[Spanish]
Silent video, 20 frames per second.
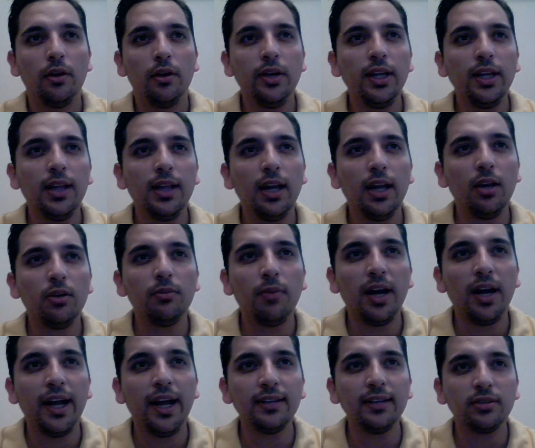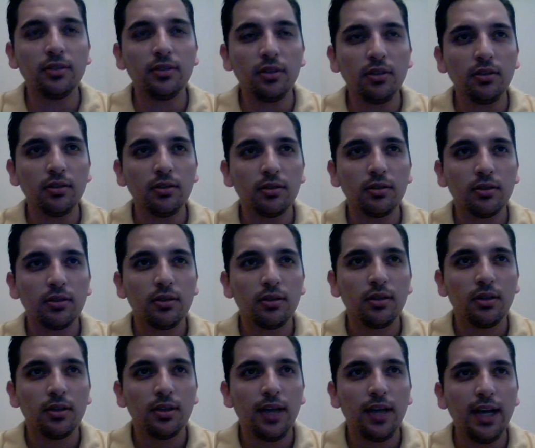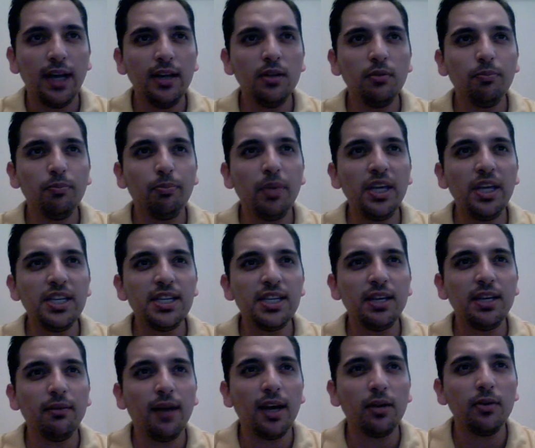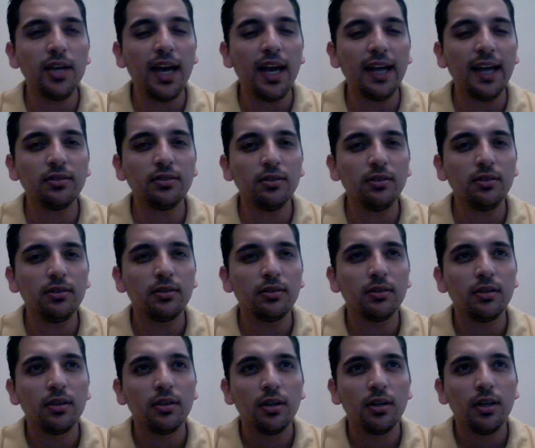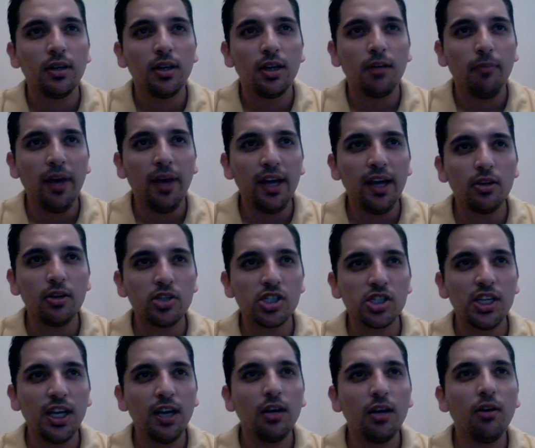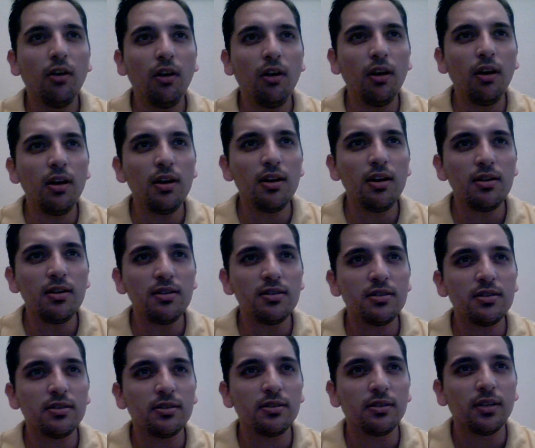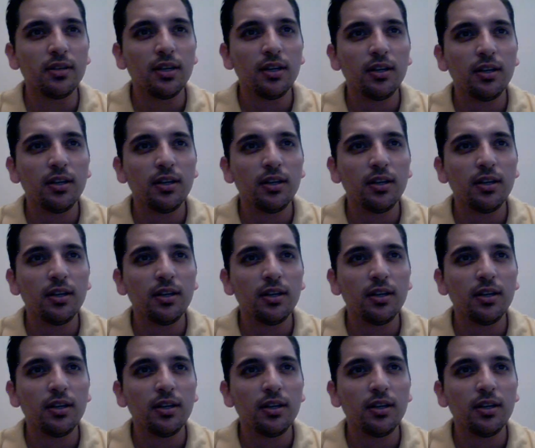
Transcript: Ahorita los maestros traen un pinche barullazo, pero chingón.